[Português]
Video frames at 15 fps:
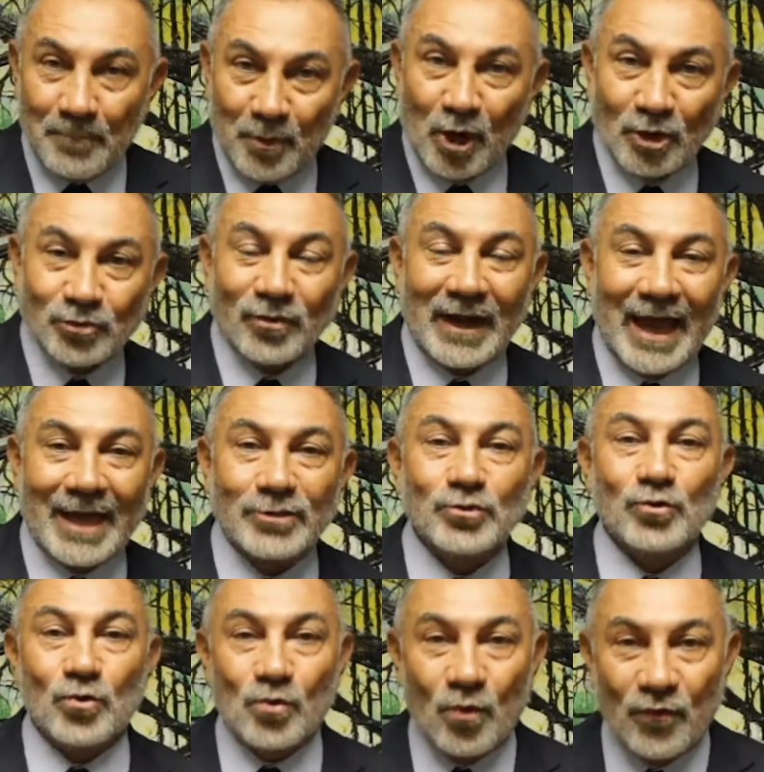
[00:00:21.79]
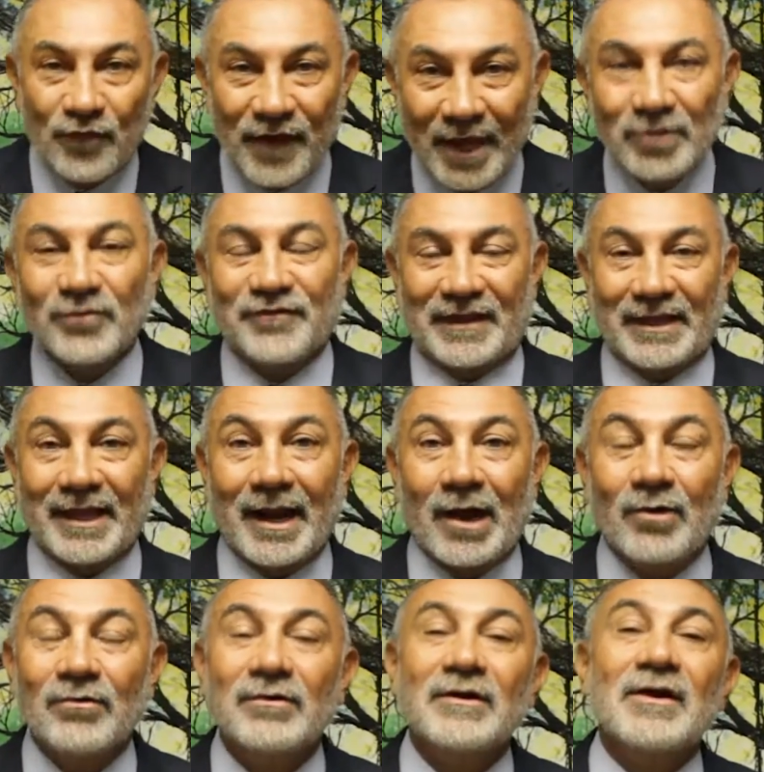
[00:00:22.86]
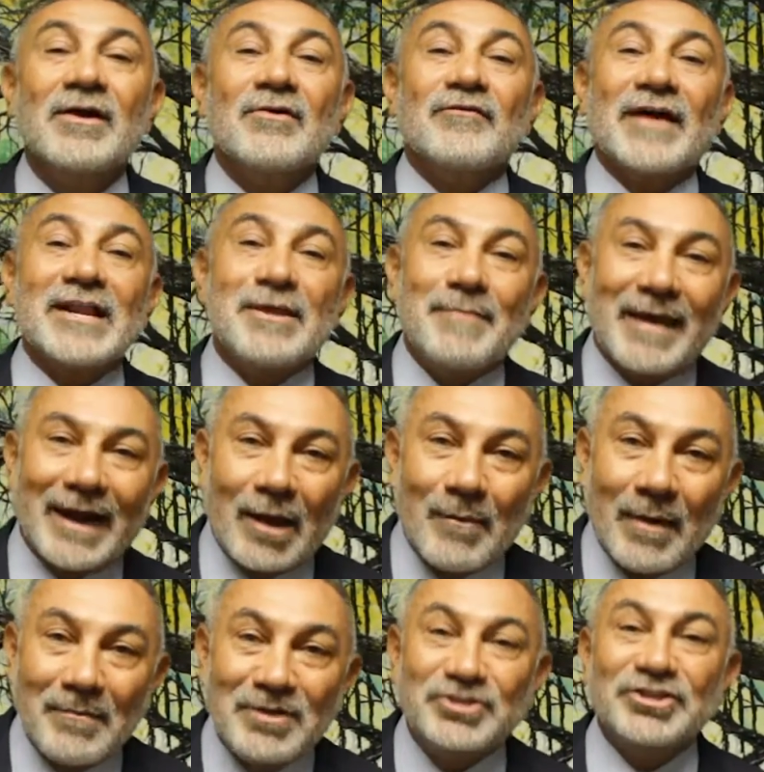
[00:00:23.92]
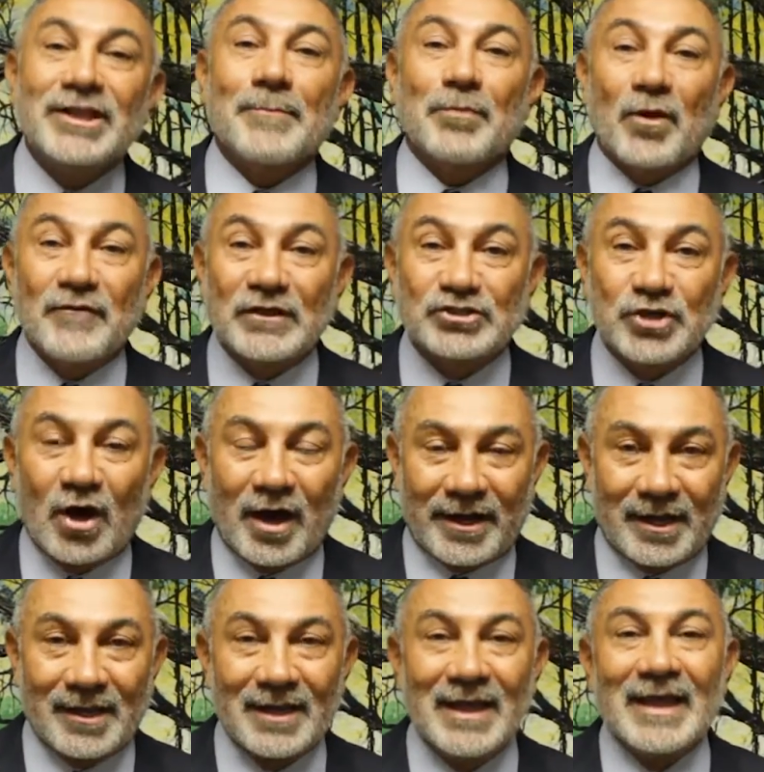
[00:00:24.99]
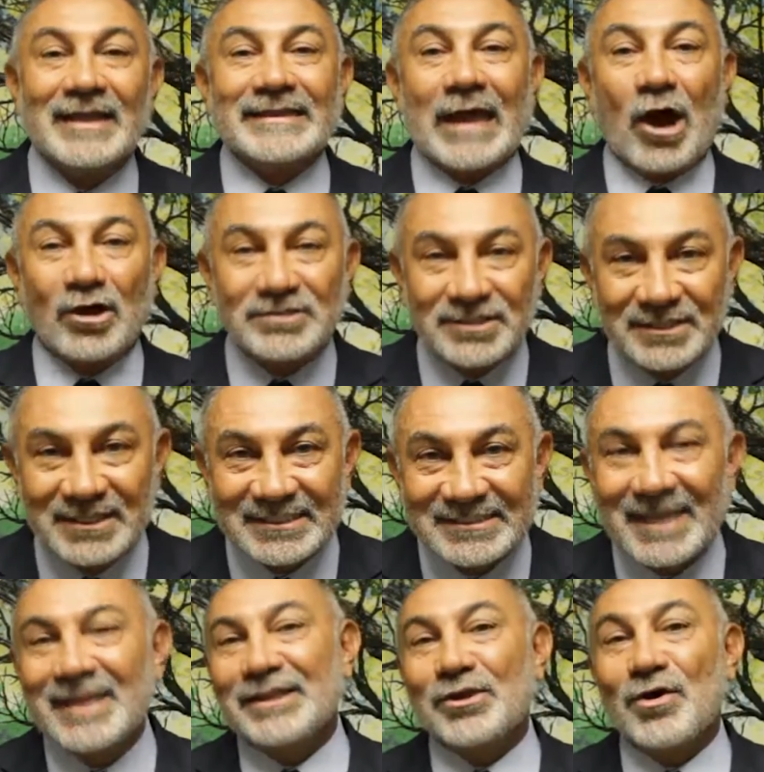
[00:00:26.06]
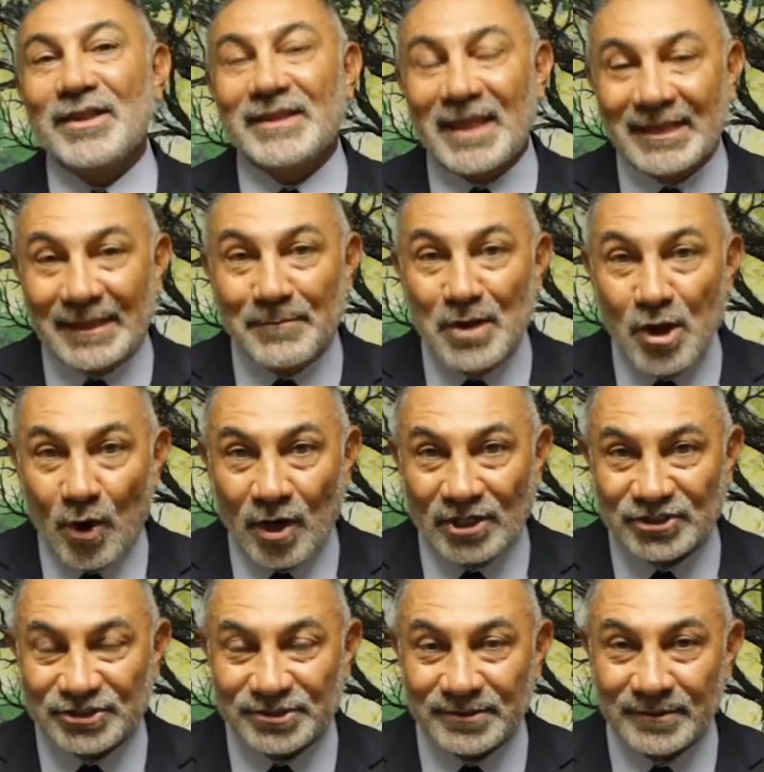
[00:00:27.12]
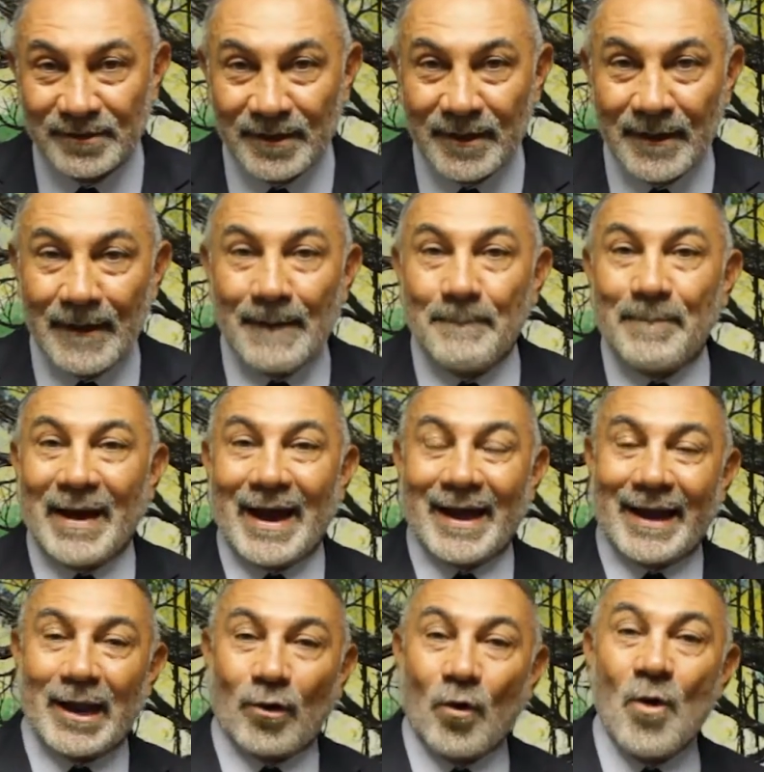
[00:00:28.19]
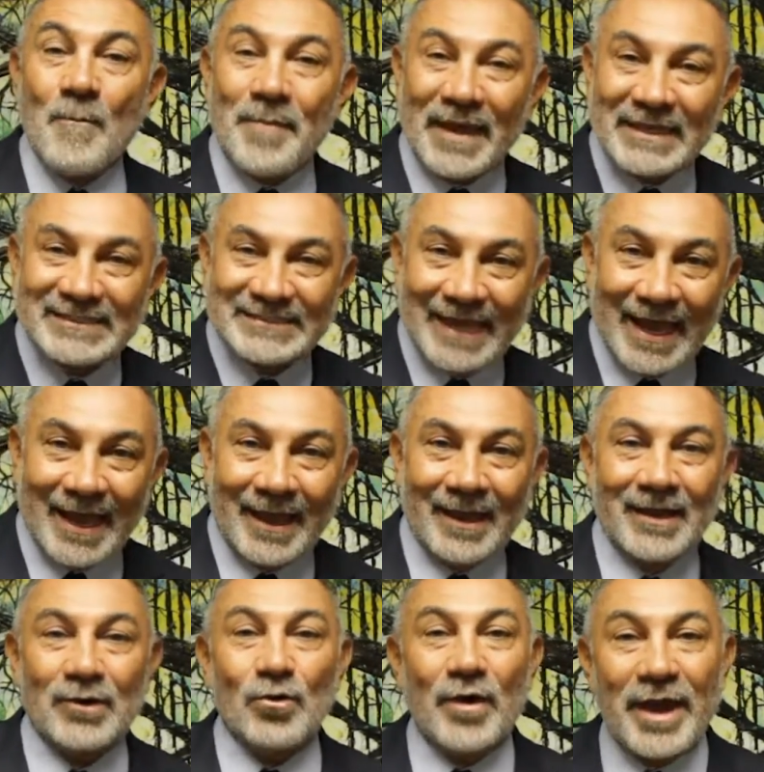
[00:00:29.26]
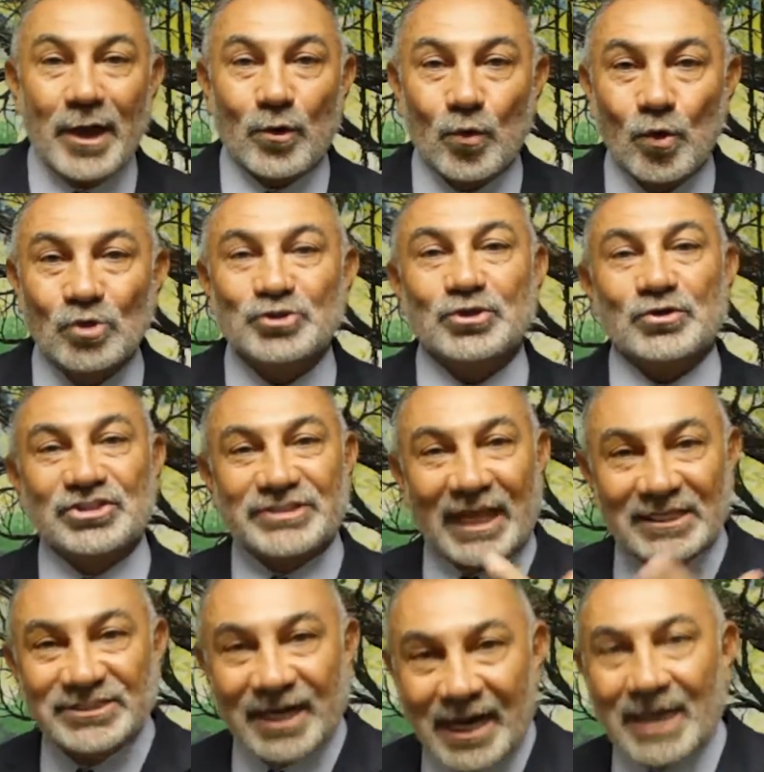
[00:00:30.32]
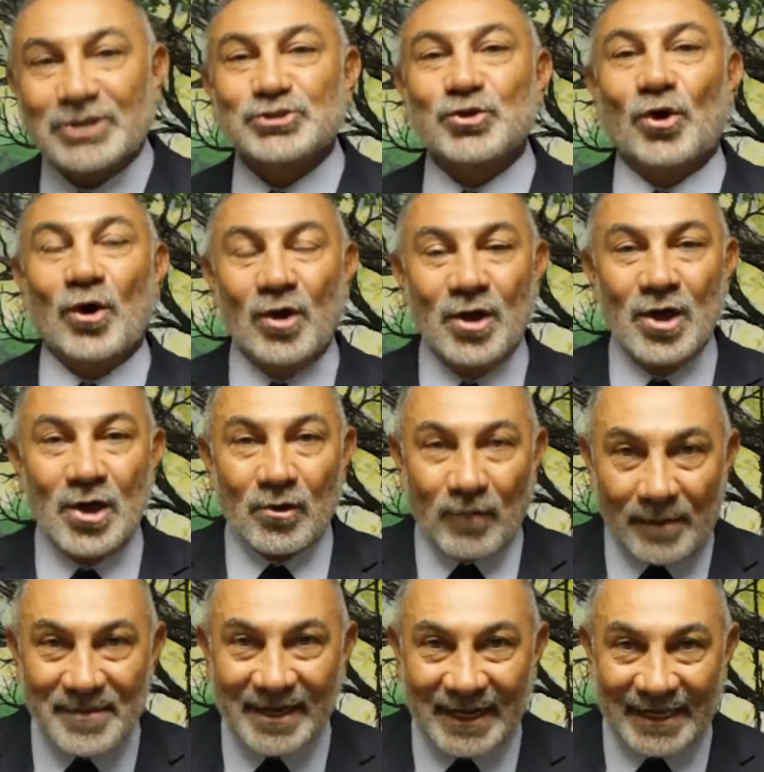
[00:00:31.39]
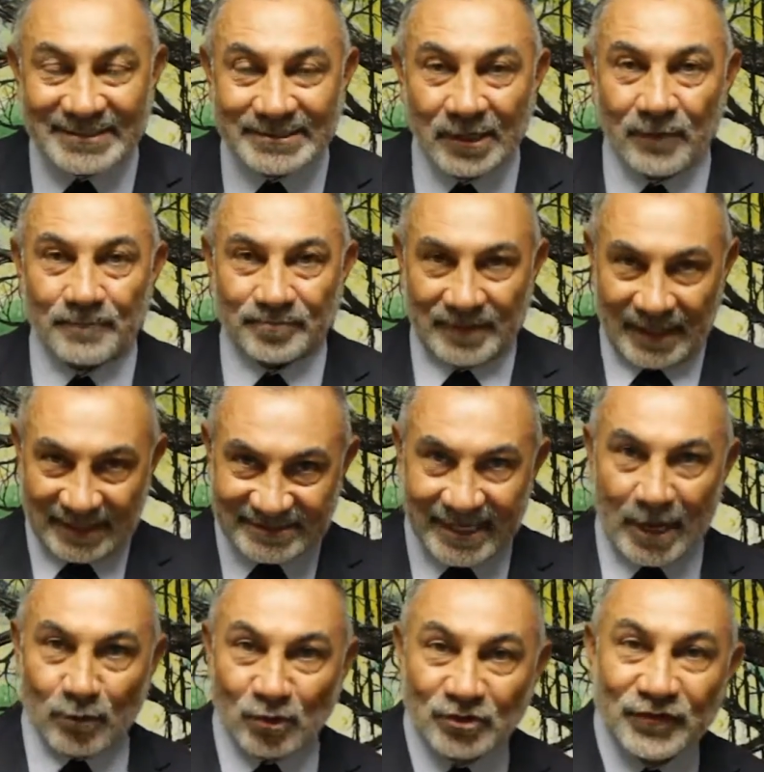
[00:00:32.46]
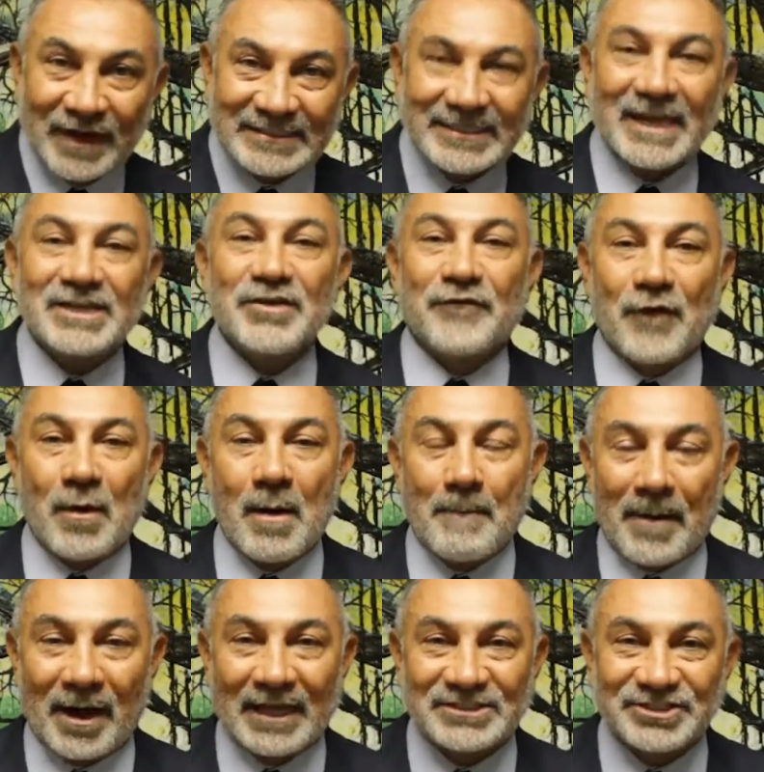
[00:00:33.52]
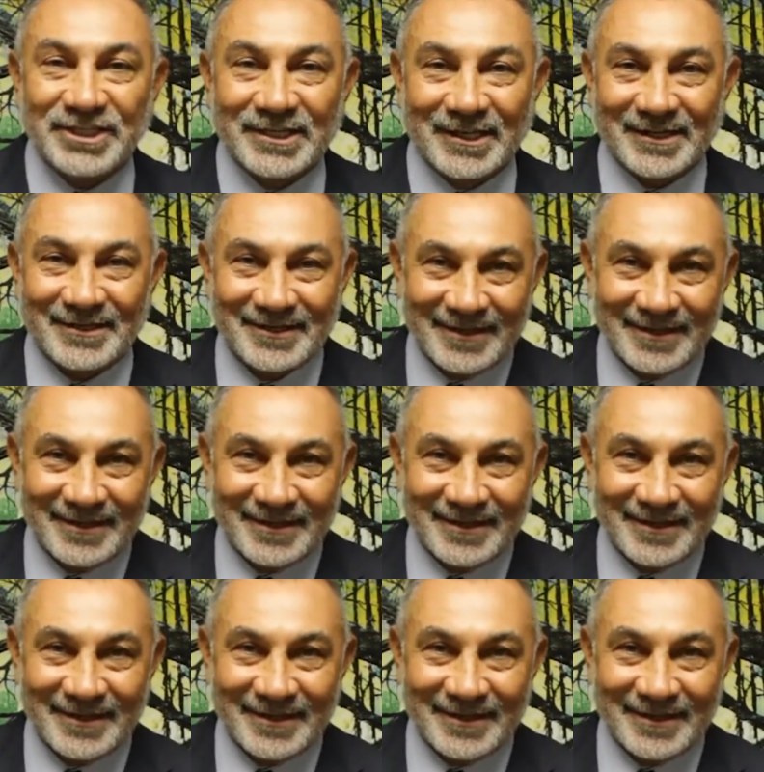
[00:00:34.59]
Por outro lado, o governo federal vai liberar uma medida provisória na ordem de 180 milhões para compensar o recurso que o Estado já gastou com a migração. Esse recurso vai sair de forma paulatina.